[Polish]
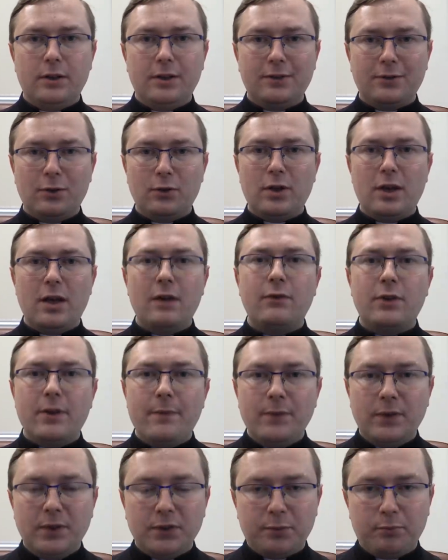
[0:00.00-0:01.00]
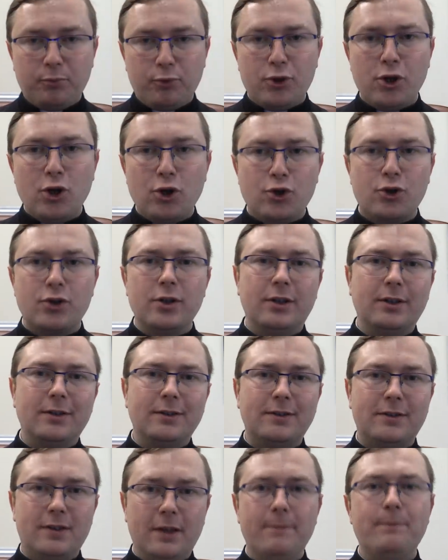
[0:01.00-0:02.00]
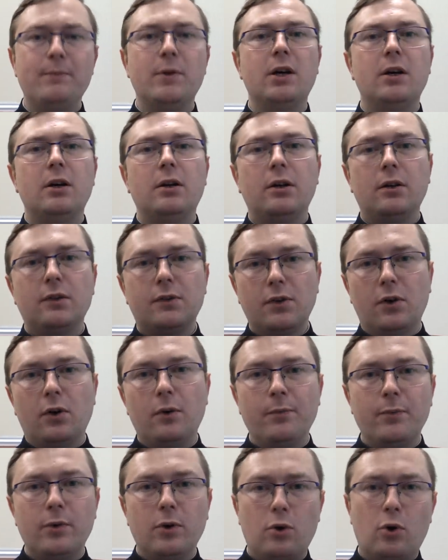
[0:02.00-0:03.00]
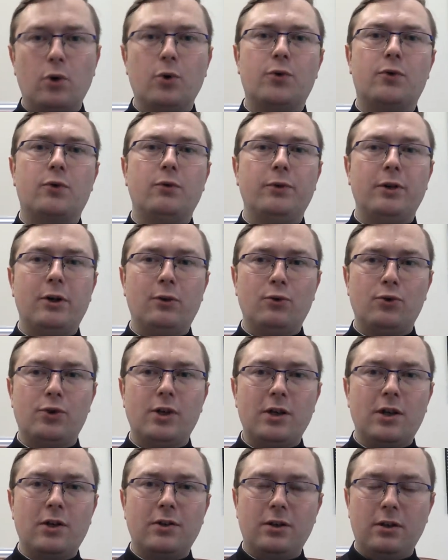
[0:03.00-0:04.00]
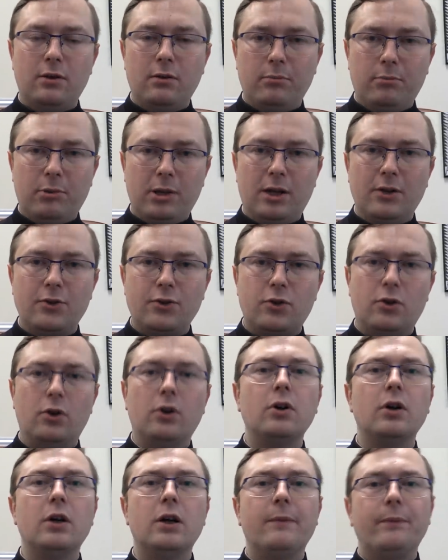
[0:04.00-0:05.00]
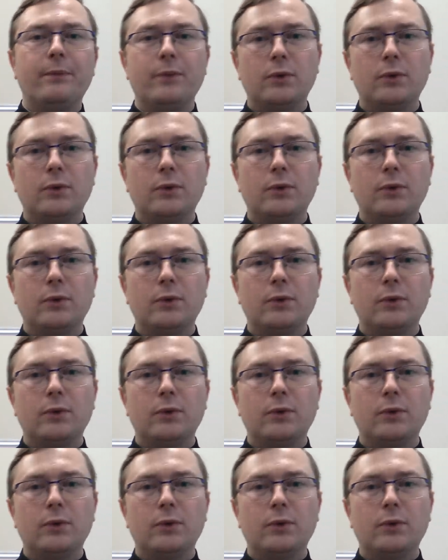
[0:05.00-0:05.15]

Jest on ewidentnie sprzeczny z tym, co Kościół naucza, jeśli brać go